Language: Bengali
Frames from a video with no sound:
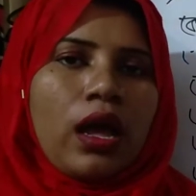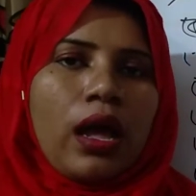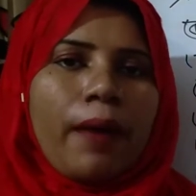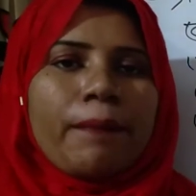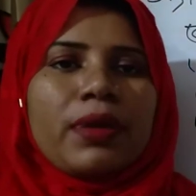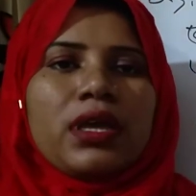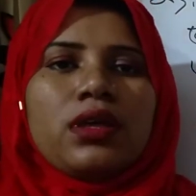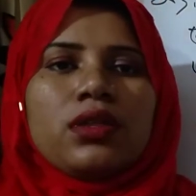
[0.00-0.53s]

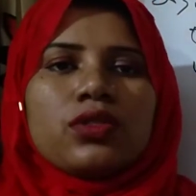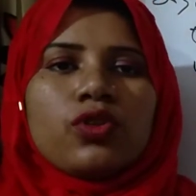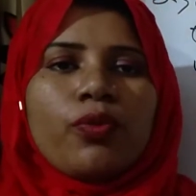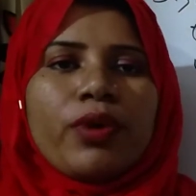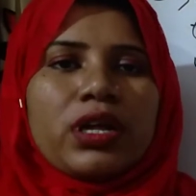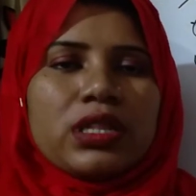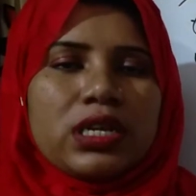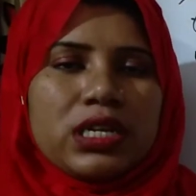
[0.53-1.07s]
আমি
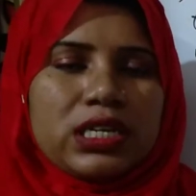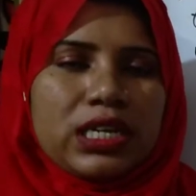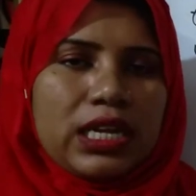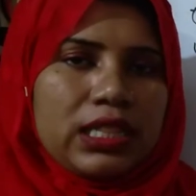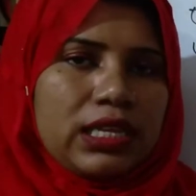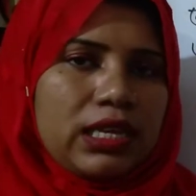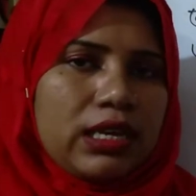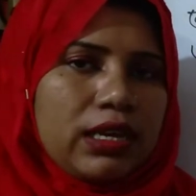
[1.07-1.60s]
তোমাদের
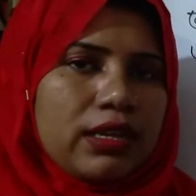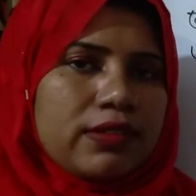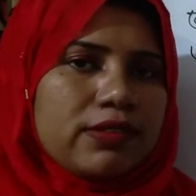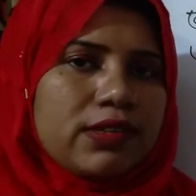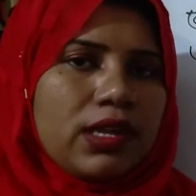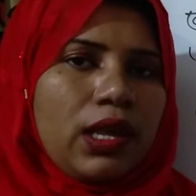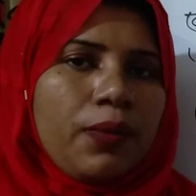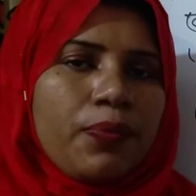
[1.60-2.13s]
সাথেই
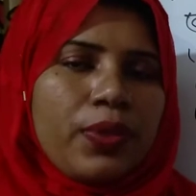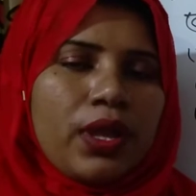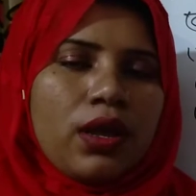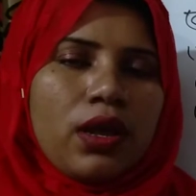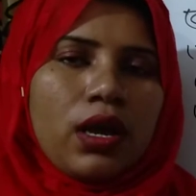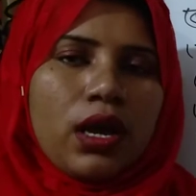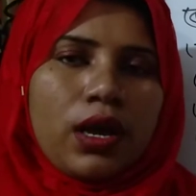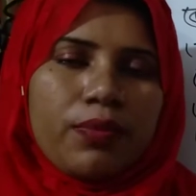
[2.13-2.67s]
আছি
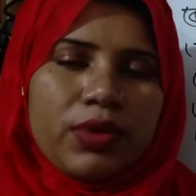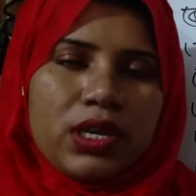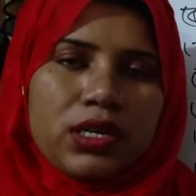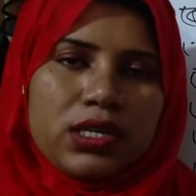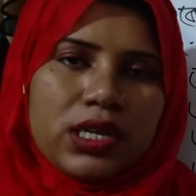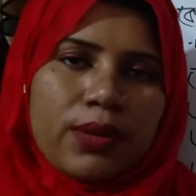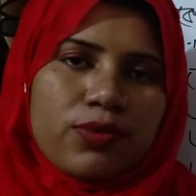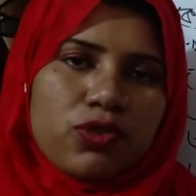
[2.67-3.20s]
আমি
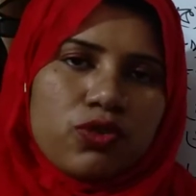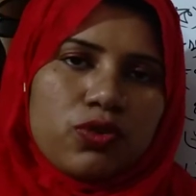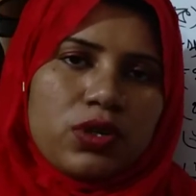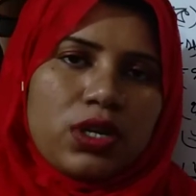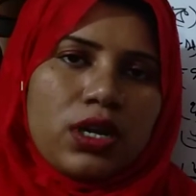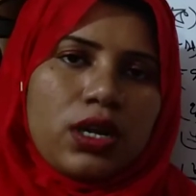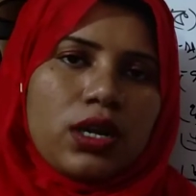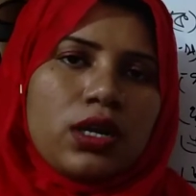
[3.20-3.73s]
শামসুন
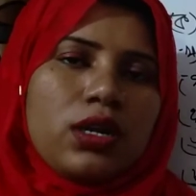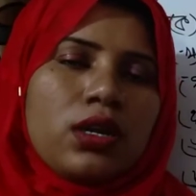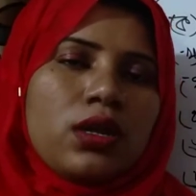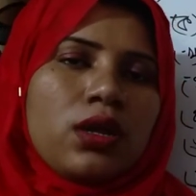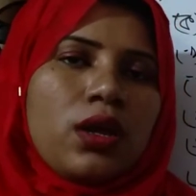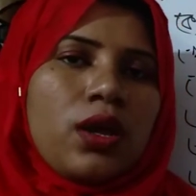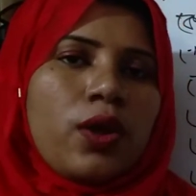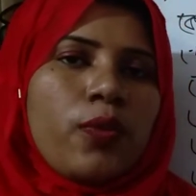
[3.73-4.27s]
নাহার
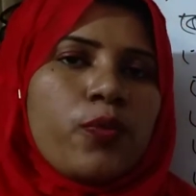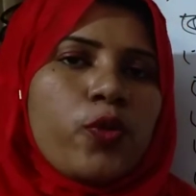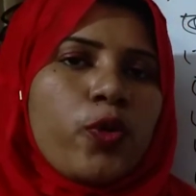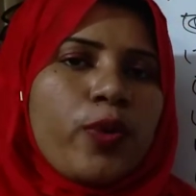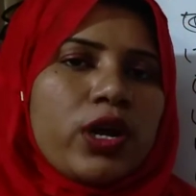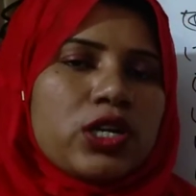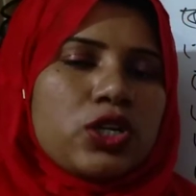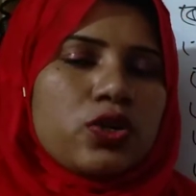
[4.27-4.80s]

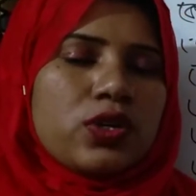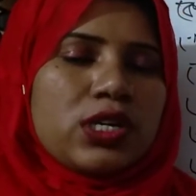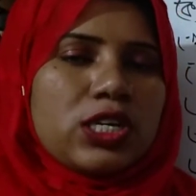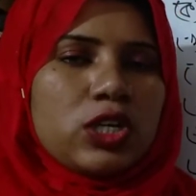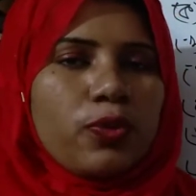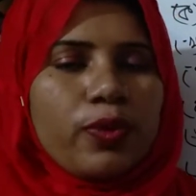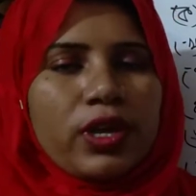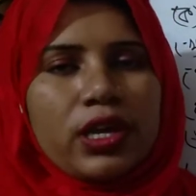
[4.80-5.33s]
প্রভাষক
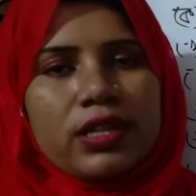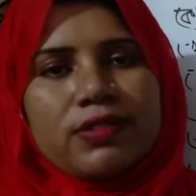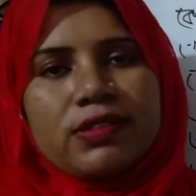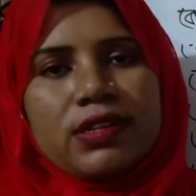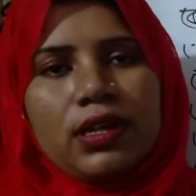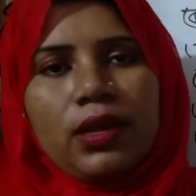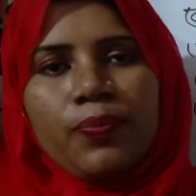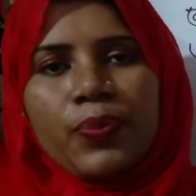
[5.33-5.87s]
হিসেবে
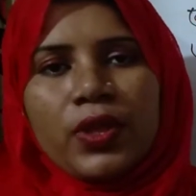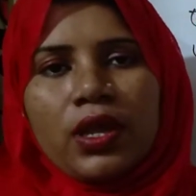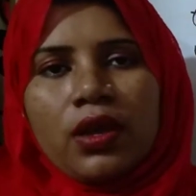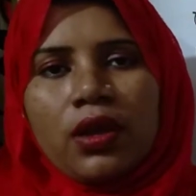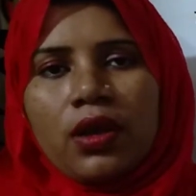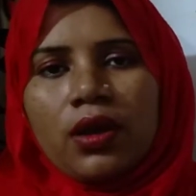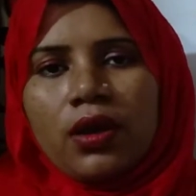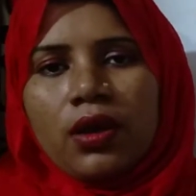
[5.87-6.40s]
আছি
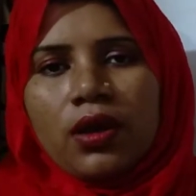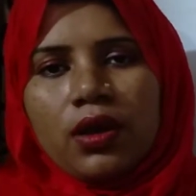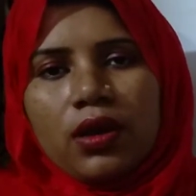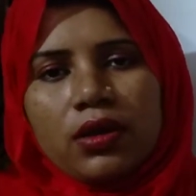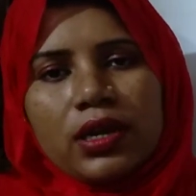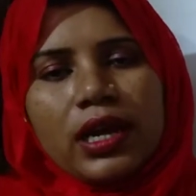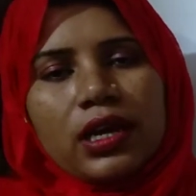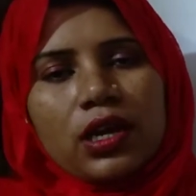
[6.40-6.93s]

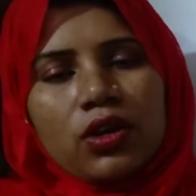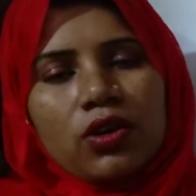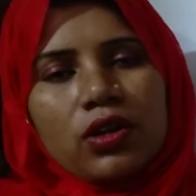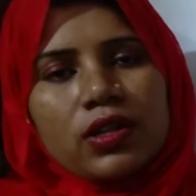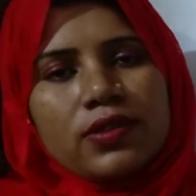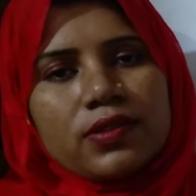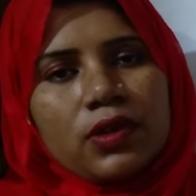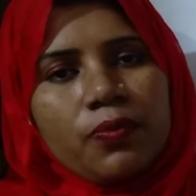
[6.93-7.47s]
ঢাকা
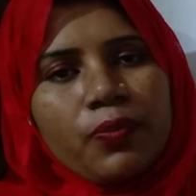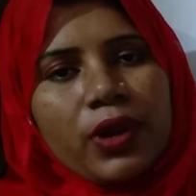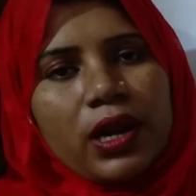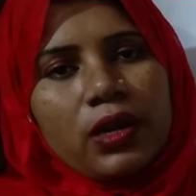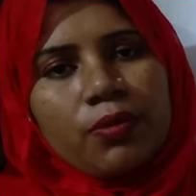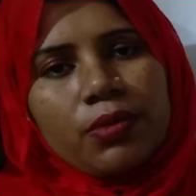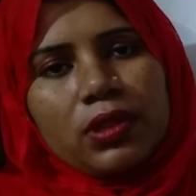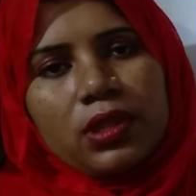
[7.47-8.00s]
কলেজে
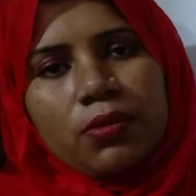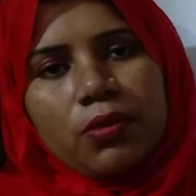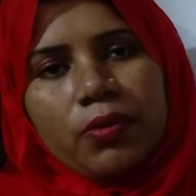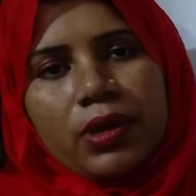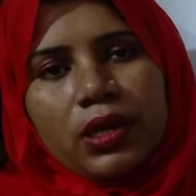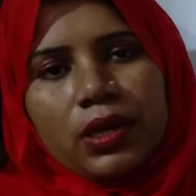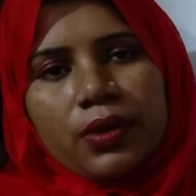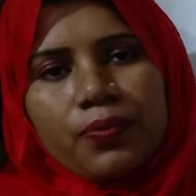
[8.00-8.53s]
প্রাণীবিদ্যা
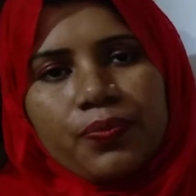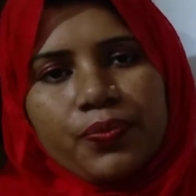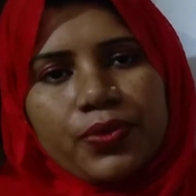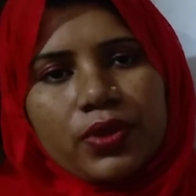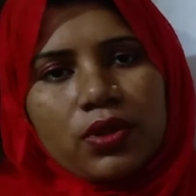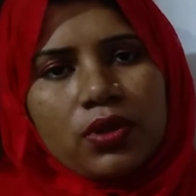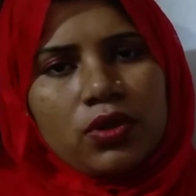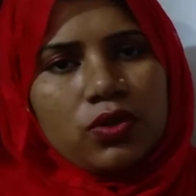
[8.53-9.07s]
বিভাগে
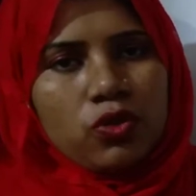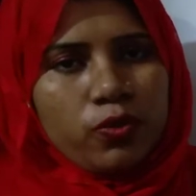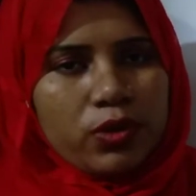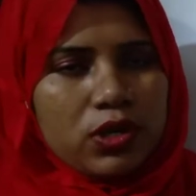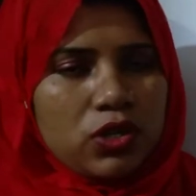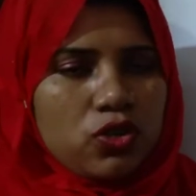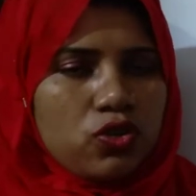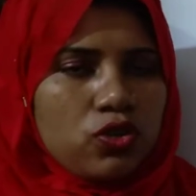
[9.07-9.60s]
তোমরা
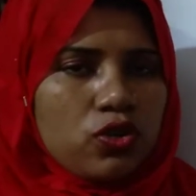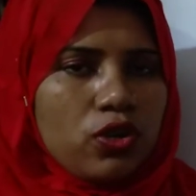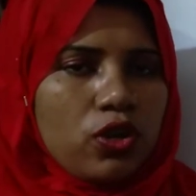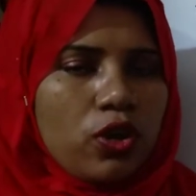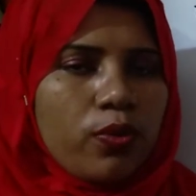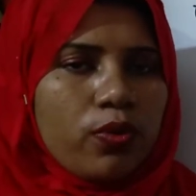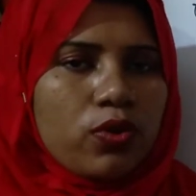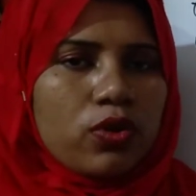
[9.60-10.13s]
নিশ্চয়ই
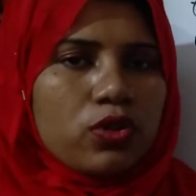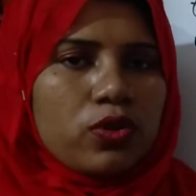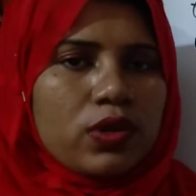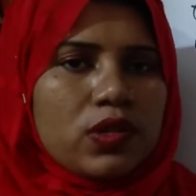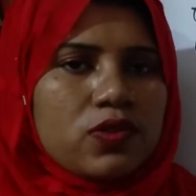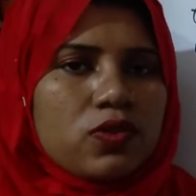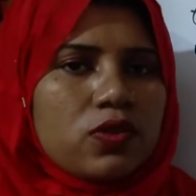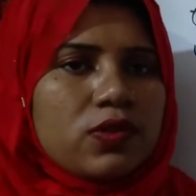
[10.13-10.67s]
অবগত
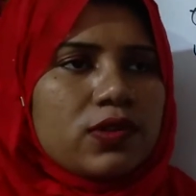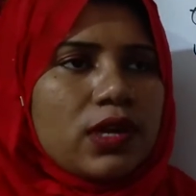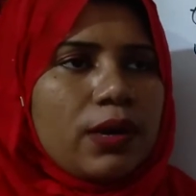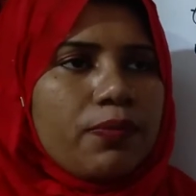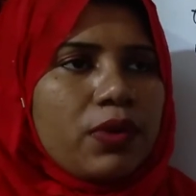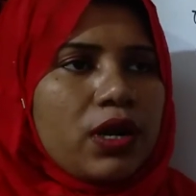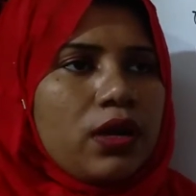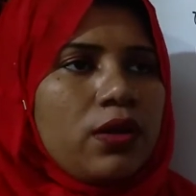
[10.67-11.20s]
আছো যে
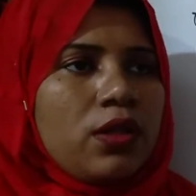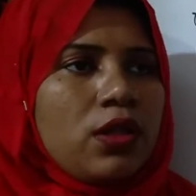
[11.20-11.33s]
আমরা